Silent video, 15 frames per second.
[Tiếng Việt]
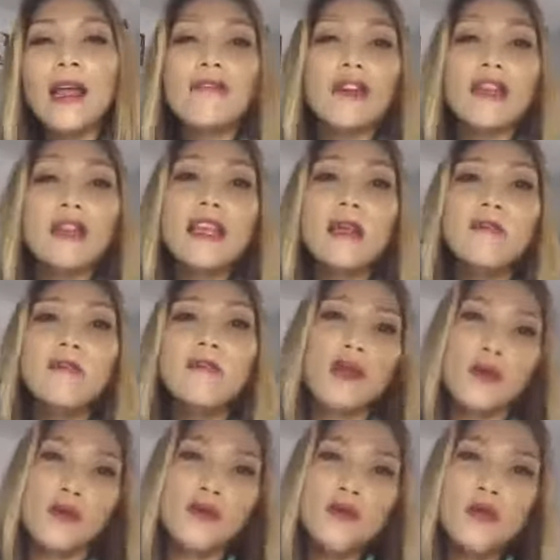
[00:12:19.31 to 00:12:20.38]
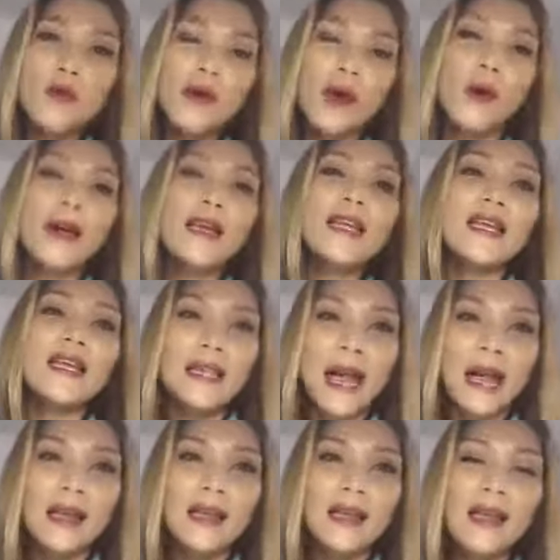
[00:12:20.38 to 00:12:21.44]
và tìm hiểu nhu cầu ở hiện
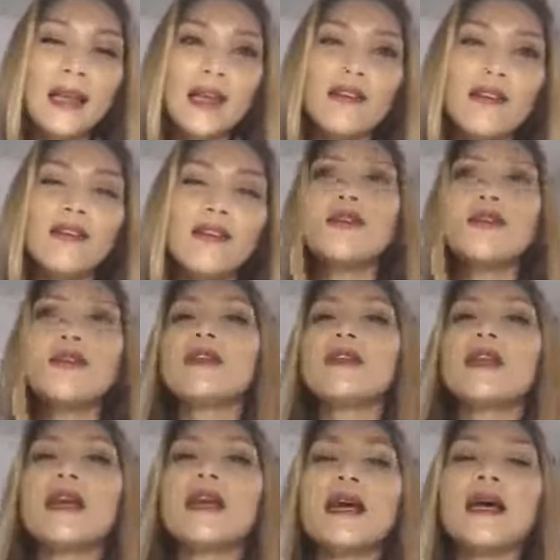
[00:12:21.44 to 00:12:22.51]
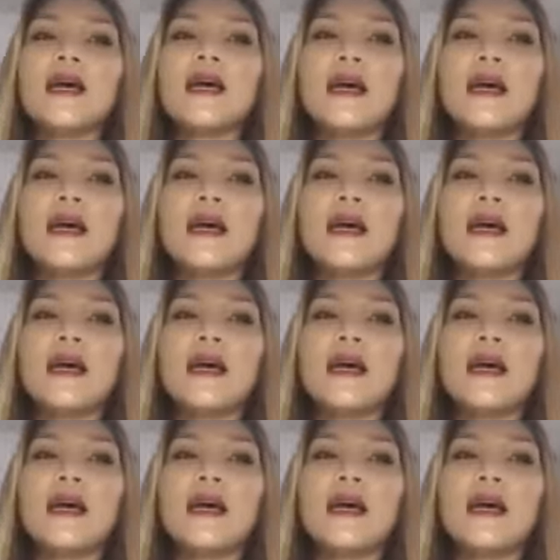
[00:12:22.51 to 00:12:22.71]
tại ví dụ như là